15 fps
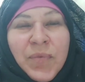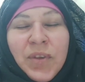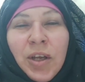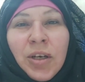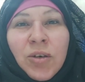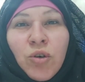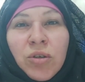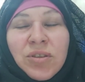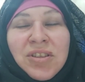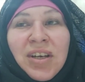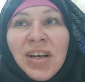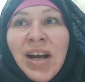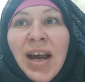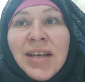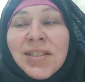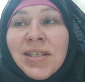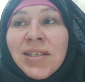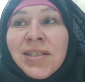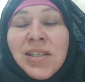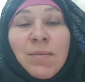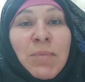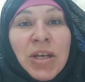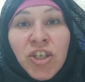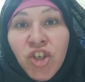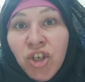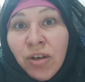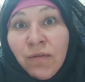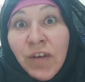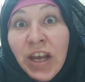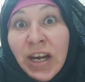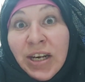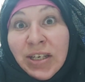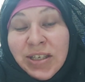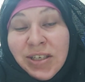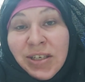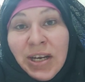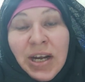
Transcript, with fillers: der, der geizigste Mensch der Welt.